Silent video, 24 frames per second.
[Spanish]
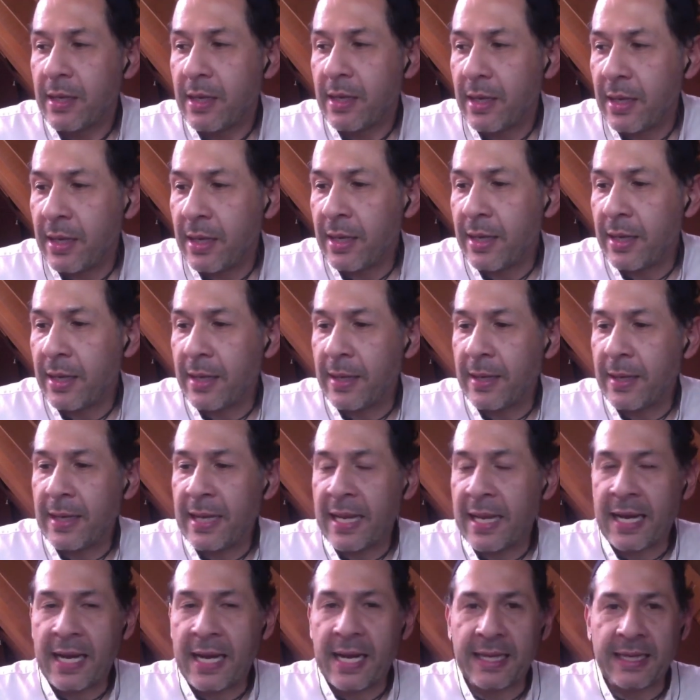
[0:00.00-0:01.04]
eh,
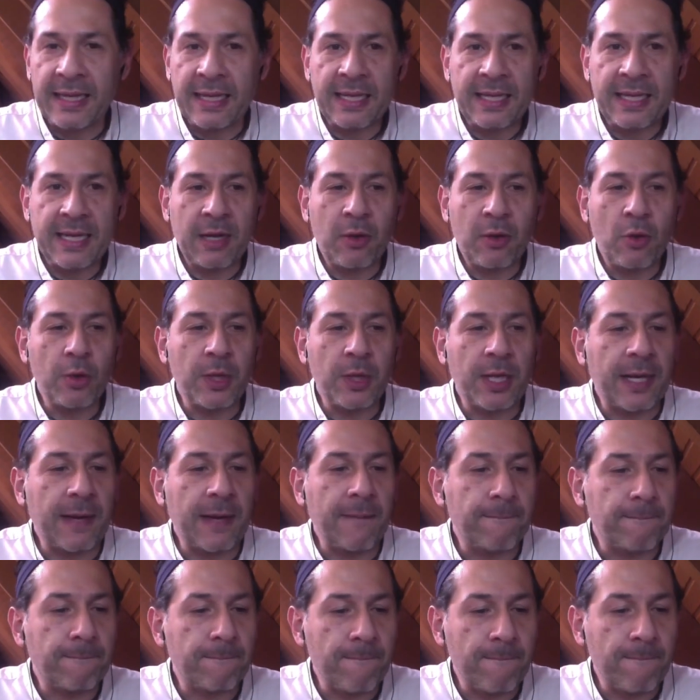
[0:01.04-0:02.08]
la carta
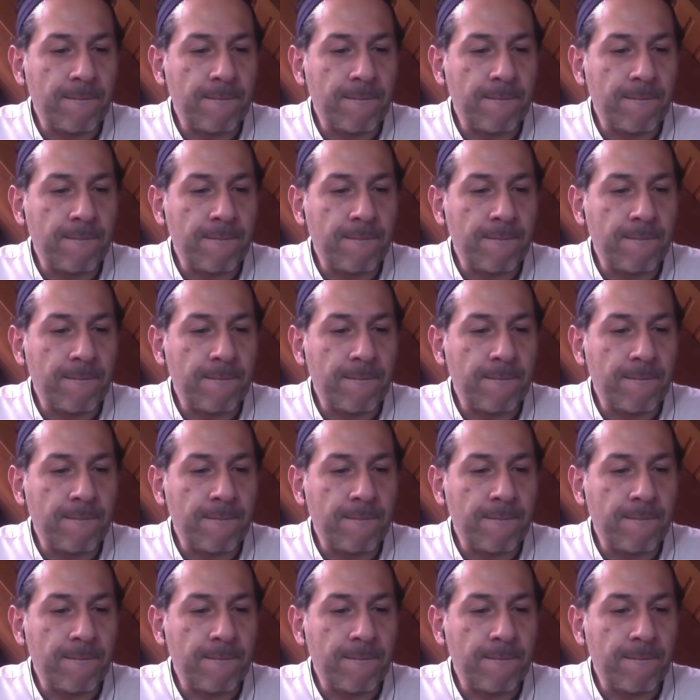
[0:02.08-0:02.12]
dracónica.